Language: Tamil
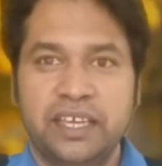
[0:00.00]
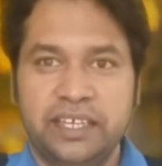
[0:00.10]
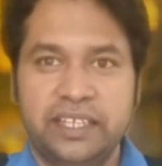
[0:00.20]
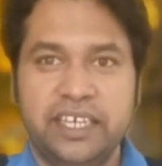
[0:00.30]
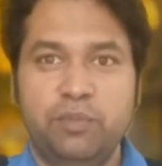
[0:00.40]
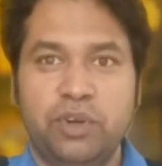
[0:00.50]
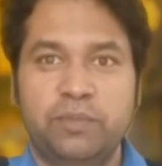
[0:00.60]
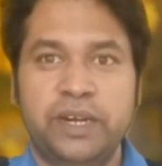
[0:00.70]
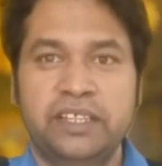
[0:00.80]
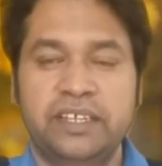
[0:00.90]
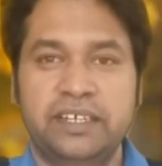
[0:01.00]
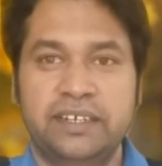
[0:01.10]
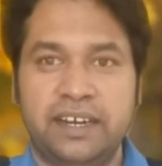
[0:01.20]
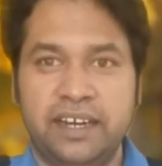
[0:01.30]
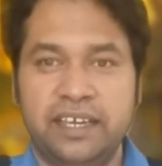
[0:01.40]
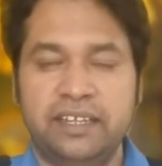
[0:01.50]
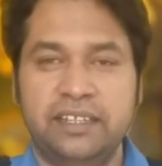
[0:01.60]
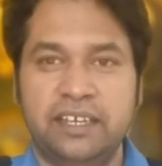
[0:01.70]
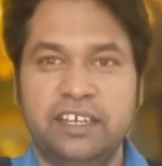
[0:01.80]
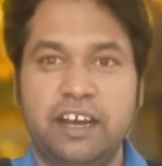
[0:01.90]
இதயம் ஒரு மனிதருக்கு நல்லா
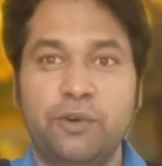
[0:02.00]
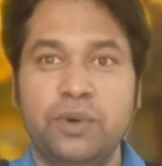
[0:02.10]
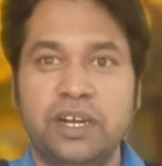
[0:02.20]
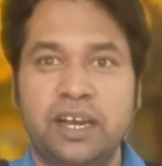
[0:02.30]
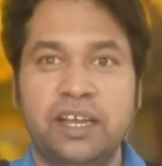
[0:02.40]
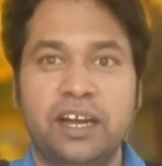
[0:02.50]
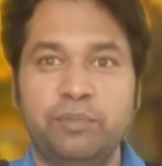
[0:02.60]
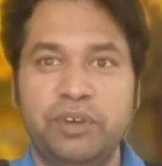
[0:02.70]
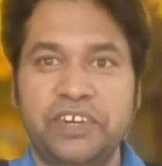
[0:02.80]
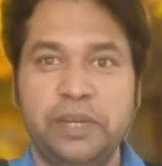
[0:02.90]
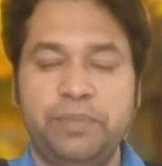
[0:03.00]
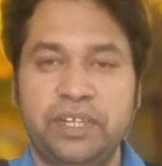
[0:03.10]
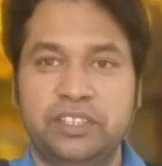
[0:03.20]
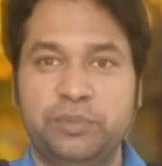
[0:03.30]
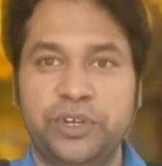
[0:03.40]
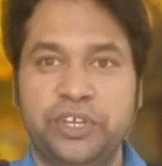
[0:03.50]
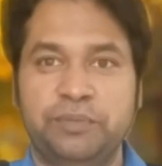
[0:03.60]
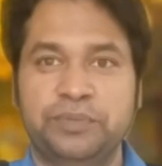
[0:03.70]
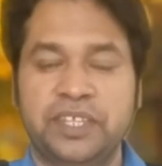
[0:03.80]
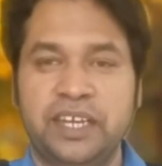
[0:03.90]
இருந்தால் தான் அவங்களால அன்பை வெளிப்படுத்த
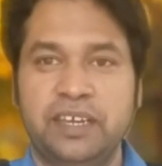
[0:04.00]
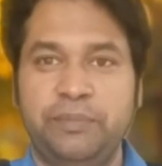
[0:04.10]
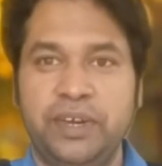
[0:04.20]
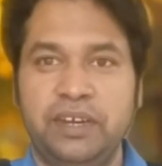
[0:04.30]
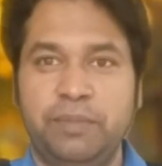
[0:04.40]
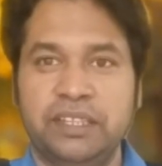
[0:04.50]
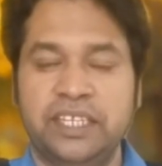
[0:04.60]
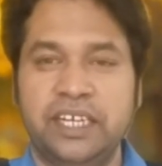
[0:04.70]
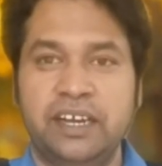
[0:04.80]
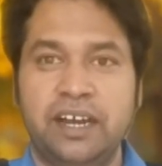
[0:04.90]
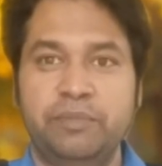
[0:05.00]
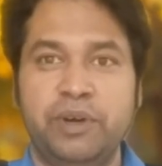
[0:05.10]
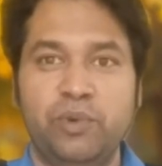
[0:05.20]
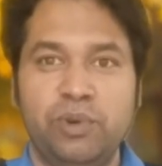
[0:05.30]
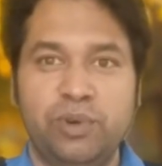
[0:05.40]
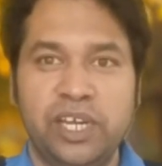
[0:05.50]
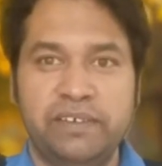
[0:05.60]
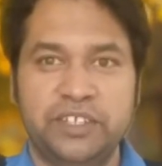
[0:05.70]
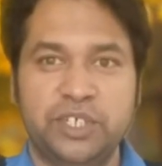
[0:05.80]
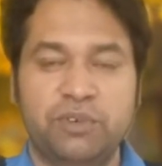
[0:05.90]
முடியும் நிறைய பேர் பார்த்திங்கன்னா அன்பை
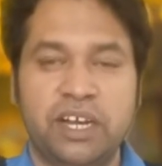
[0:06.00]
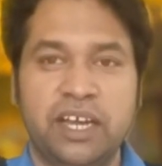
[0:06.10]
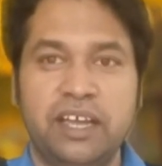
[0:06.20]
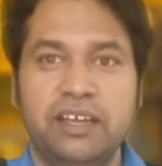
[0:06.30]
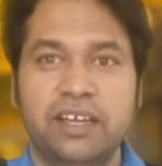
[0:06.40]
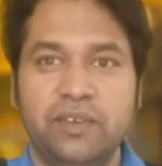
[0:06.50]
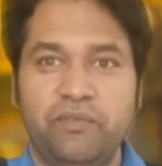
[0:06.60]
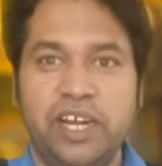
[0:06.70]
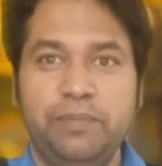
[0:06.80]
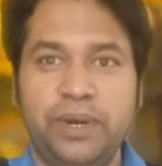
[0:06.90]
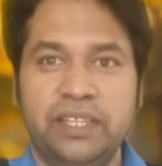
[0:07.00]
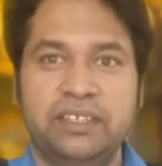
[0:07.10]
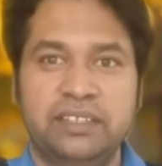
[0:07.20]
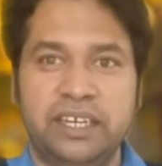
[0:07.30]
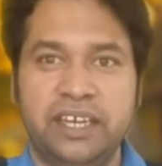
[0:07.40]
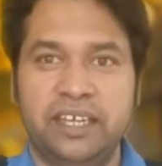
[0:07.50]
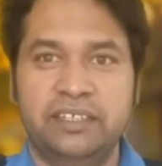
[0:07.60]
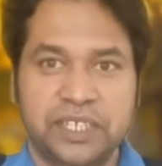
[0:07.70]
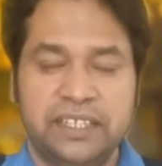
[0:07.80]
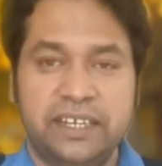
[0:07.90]
உள்ளுக்குள்ளேயே வச்சுக்குவாங்க வெளிப்படுத்த
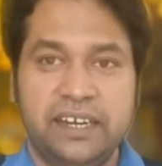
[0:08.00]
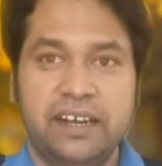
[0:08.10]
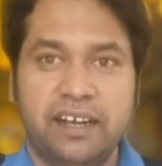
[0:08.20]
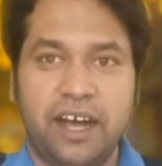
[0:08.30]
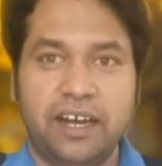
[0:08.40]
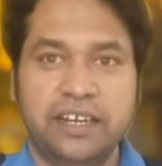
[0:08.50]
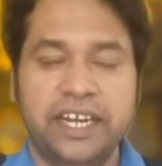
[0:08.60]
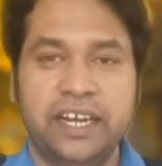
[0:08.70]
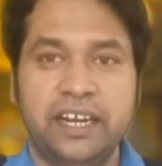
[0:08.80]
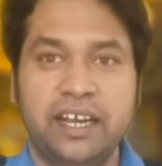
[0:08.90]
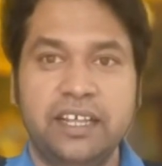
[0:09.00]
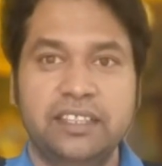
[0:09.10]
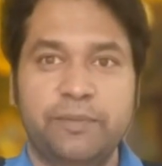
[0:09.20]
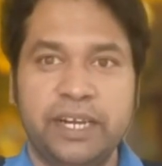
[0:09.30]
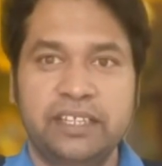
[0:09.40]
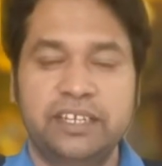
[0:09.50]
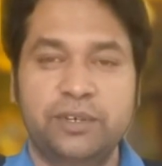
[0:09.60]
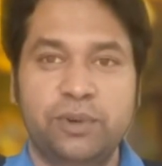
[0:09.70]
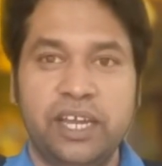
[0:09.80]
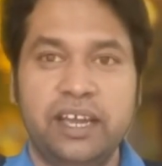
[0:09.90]
தெரியாது இதுக்கெல்லாம் காரணம் என்னென்னா அந்த
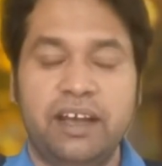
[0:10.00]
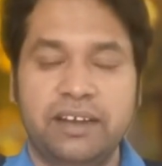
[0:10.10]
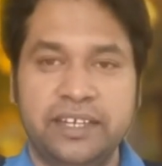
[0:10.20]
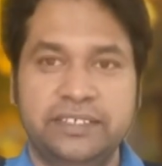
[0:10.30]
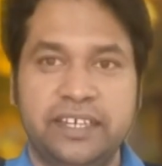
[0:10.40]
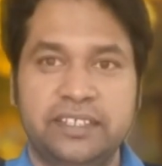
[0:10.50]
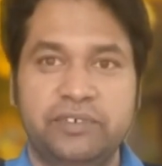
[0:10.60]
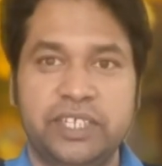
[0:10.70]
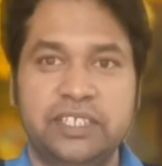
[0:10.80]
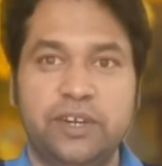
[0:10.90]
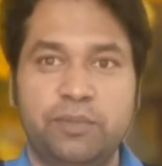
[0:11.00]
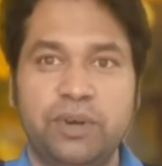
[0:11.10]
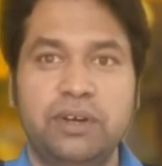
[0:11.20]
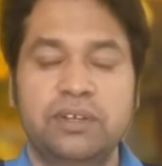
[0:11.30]
மனிதருக்குள்ளே அக்னி சக்தி வந்து ரொம்ப